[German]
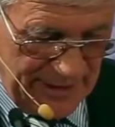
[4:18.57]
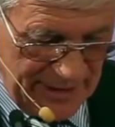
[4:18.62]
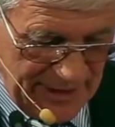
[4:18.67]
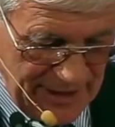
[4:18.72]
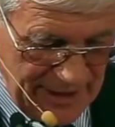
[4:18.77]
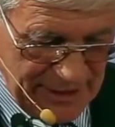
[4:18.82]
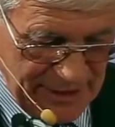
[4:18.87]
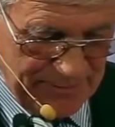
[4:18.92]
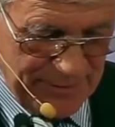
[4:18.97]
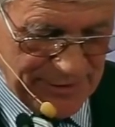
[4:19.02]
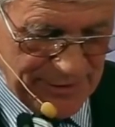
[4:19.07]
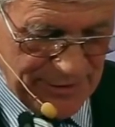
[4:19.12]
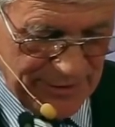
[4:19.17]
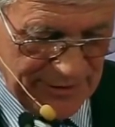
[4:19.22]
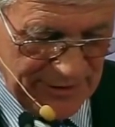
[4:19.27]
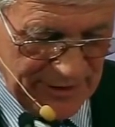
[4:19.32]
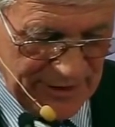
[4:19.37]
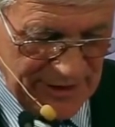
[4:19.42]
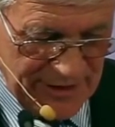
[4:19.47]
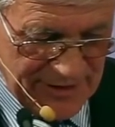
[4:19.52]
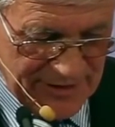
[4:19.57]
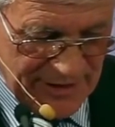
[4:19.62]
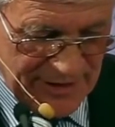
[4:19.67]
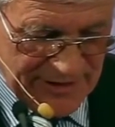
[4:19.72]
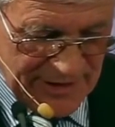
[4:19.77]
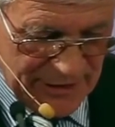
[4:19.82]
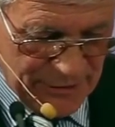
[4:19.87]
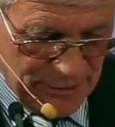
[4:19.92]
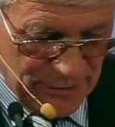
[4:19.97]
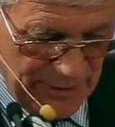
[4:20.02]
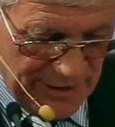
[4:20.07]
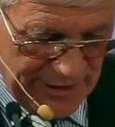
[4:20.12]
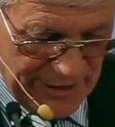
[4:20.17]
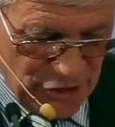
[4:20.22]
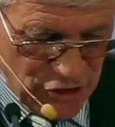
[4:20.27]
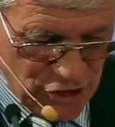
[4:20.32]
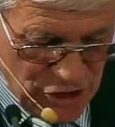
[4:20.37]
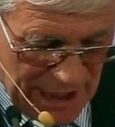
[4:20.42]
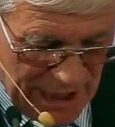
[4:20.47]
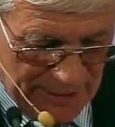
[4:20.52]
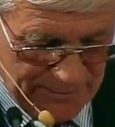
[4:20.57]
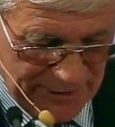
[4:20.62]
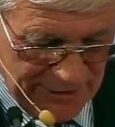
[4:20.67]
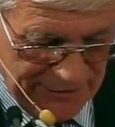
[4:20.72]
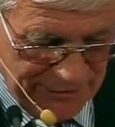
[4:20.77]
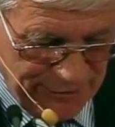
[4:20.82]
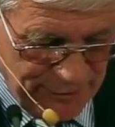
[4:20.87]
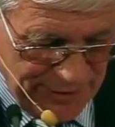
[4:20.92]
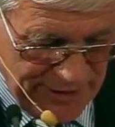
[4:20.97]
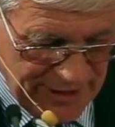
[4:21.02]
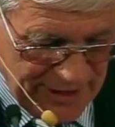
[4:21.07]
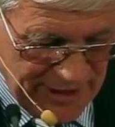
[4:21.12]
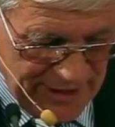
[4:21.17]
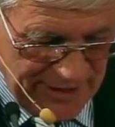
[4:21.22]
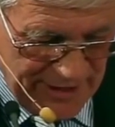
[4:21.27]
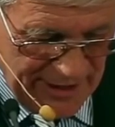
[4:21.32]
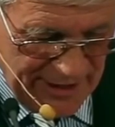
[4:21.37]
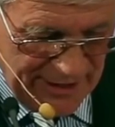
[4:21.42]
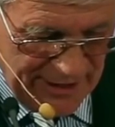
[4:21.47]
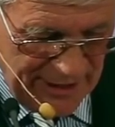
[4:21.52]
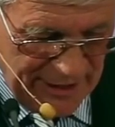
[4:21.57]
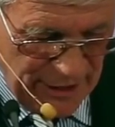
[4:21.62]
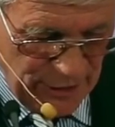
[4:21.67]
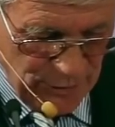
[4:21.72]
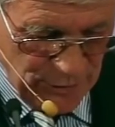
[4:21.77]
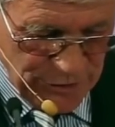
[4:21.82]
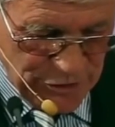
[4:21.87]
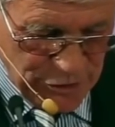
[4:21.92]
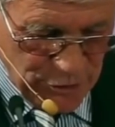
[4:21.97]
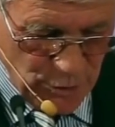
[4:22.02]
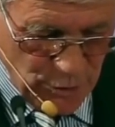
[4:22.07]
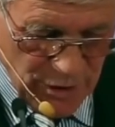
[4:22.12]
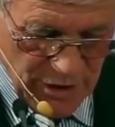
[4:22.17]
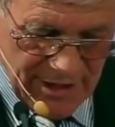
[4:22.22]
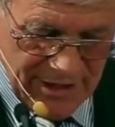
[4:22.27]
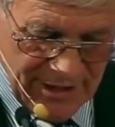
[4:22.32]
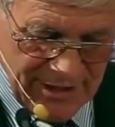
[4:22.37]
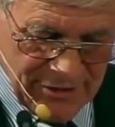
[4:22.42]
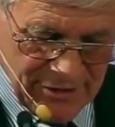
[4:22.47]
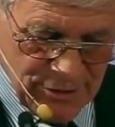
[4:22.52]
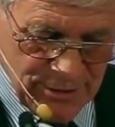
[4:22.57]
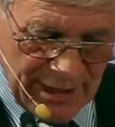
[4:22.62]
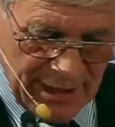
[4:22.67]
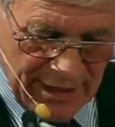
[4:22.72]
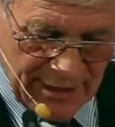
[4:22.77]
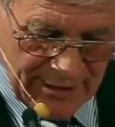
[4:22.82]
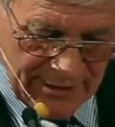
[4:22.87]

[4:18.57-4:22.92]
Insbesondere ist das natürliche Schamgefühl der Kinder und Jugendlichen zu